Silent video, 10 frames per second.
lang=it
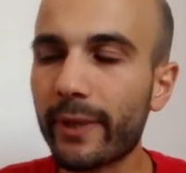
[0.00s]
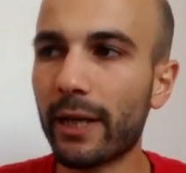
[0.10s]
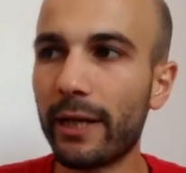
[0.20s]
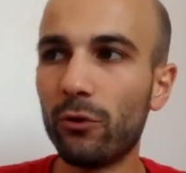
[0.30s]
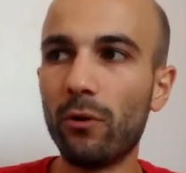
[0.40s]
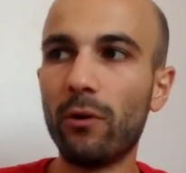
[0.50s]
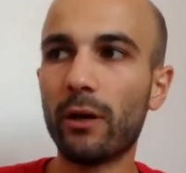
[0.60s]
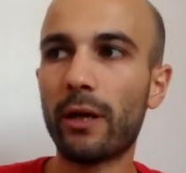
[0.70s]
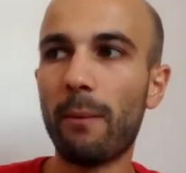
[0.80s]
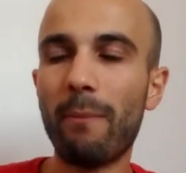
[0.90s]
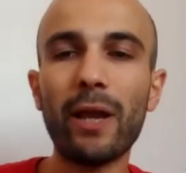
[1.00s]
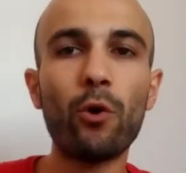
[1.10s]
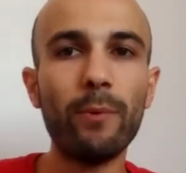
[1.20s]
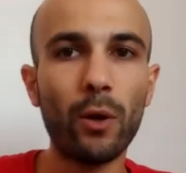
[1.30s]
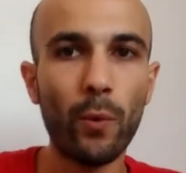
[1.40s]
credo che mai
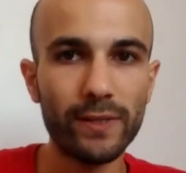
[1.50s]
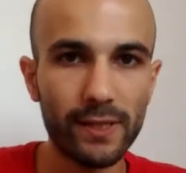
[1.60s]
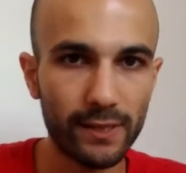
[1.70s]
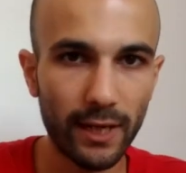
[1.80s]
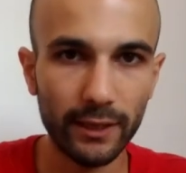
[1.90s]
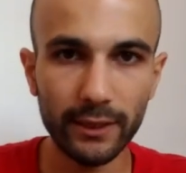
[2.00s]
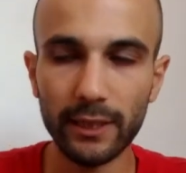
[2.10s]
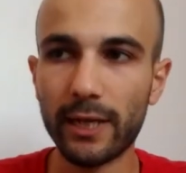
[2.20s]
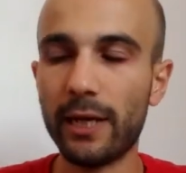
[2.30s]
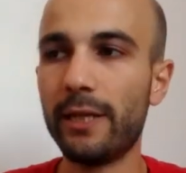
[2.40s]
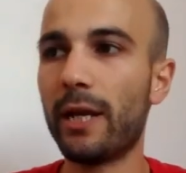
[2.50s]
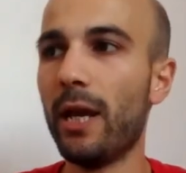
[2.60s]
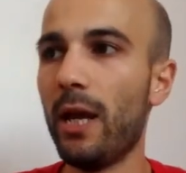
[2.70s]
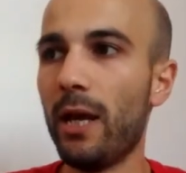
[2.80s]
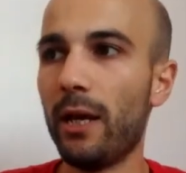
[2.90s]
come quest'estate il Cagliari
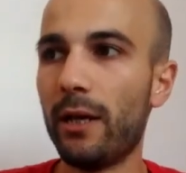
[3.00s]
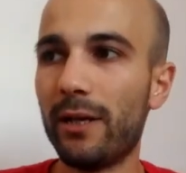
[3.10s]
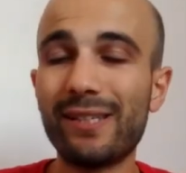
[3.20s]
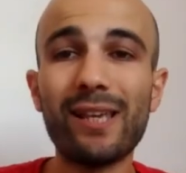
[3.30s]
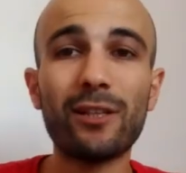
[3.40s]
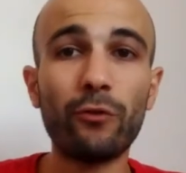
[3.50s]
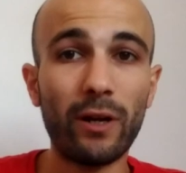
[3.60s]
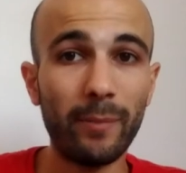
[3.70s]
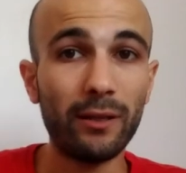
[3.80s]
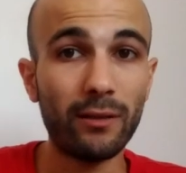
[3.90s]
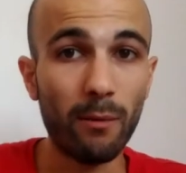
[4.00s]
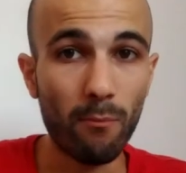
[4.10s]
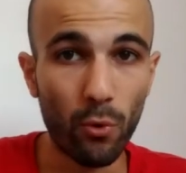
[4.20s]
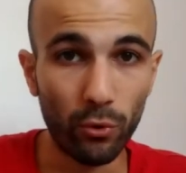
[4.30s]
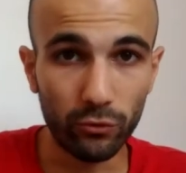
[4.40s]
eh, sia stato veramente
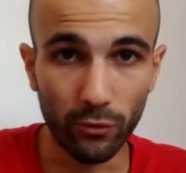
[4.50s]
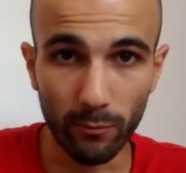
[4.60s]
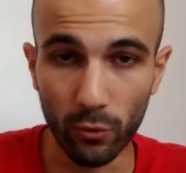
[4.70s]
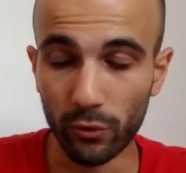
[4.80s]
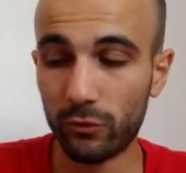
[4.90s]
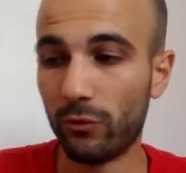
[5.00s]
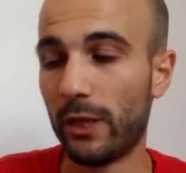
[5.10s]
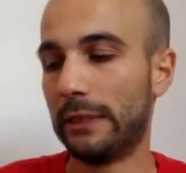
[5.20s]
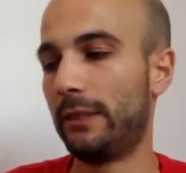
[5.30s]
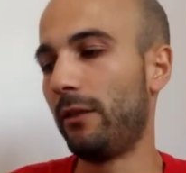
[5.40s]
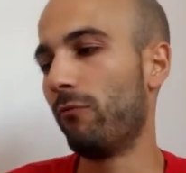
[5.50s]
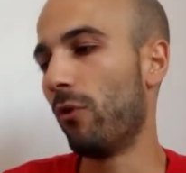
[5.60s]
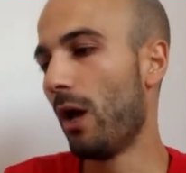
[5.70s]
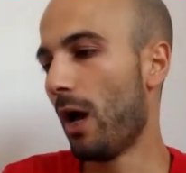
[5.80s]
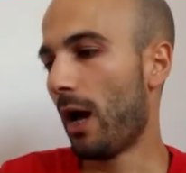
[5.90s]
molto molto
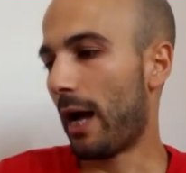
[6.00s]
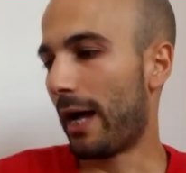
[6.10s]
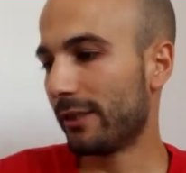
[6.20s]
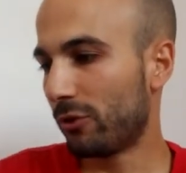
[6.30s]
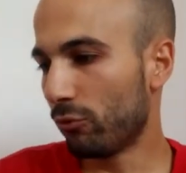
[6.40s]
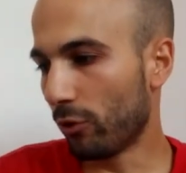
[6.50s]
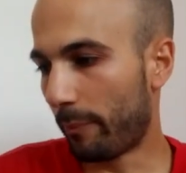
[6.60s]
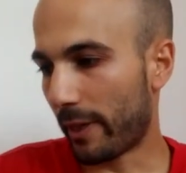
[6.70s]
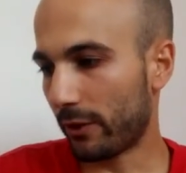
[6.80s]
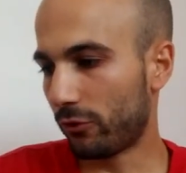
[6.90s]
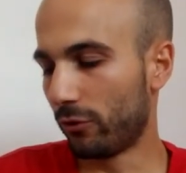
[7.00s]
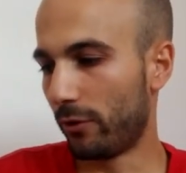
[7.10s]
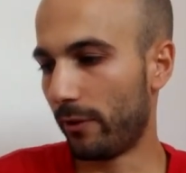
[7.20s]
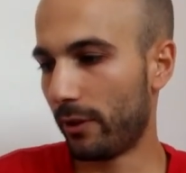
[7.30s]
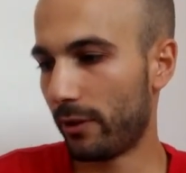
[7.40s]
attivo. Anzitutto
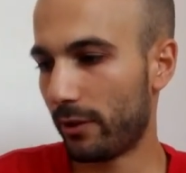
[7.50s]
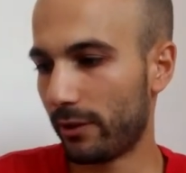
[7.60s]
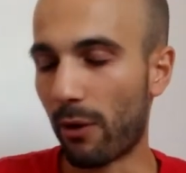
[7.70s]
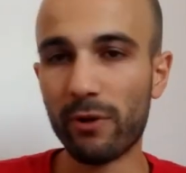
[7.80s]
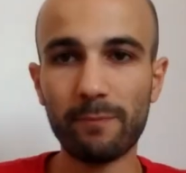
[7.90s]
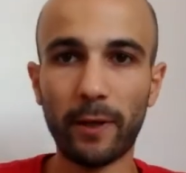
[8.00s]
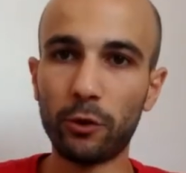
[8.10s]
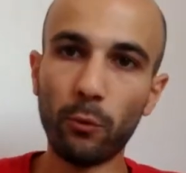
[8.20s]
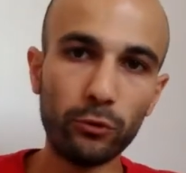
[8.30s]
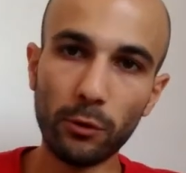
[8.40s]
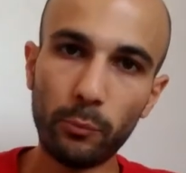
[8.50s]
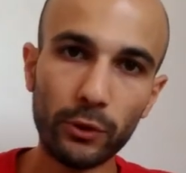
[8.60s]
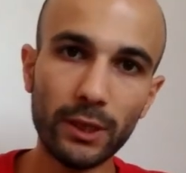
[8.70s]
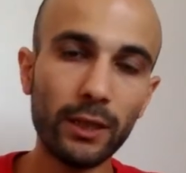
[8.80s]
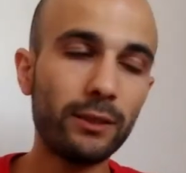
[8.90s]
parto eh, da un aspetto molto
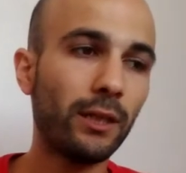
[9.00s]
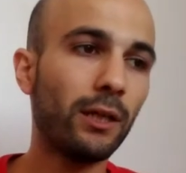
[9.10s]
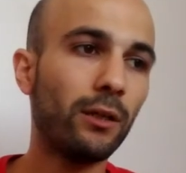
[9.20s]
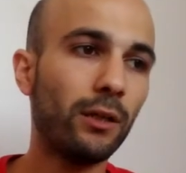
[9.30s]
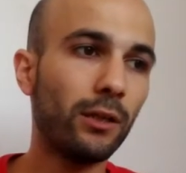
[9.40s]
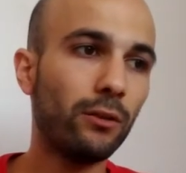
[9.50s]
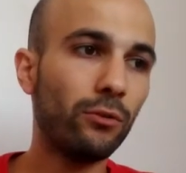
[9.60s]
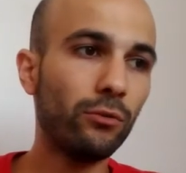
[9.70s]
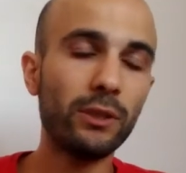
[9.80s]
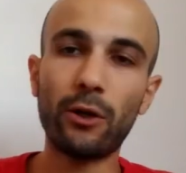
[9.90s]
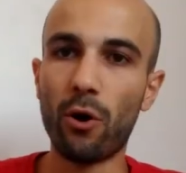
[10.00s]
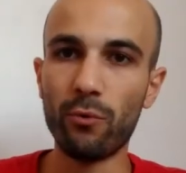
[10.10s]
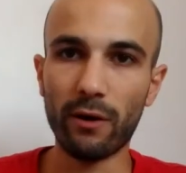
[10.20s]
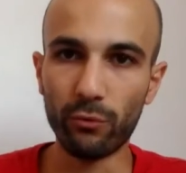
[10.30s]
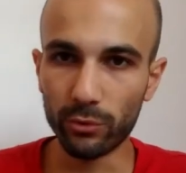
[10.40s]
importante, eh, non darò
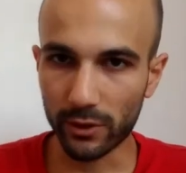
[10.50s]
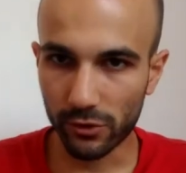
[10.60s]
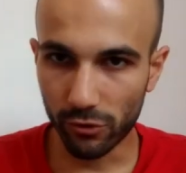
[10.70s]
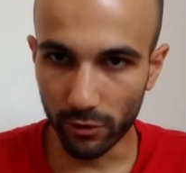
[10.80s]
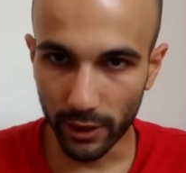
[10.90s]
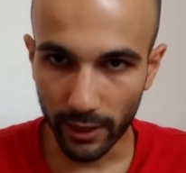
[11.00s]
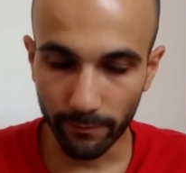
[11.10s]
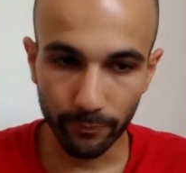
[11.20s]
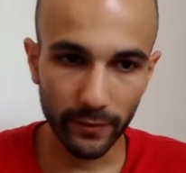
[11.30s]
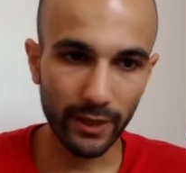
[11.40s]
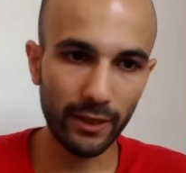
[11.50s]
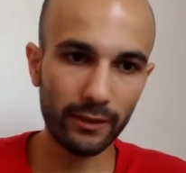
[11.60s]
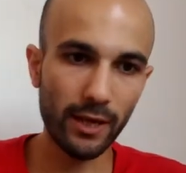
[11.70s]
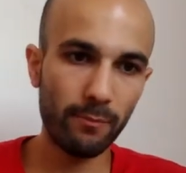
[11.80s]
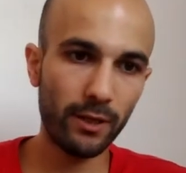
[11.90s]
una valutazione in
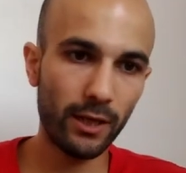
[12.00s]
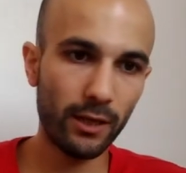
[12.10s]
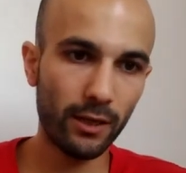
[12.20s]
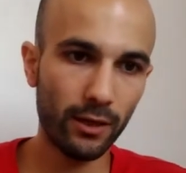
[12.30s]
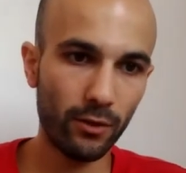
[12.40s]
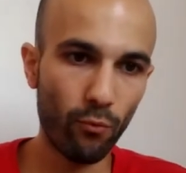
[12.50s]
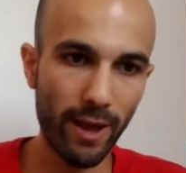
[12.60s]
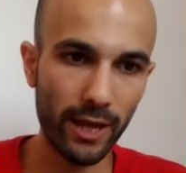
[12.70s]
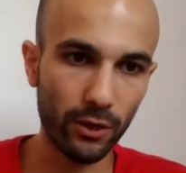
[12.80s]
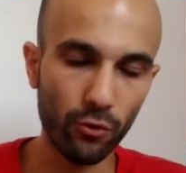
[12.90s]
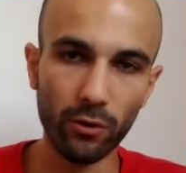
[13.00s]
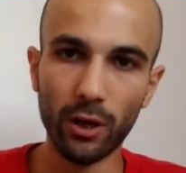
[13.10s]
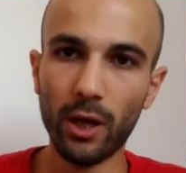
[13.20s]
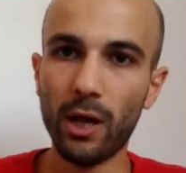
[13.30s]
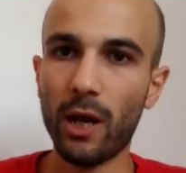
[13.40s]
termine
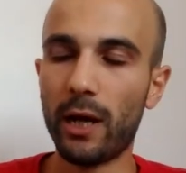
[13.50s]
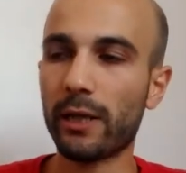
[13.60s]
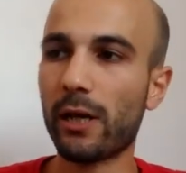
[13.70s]
numerico al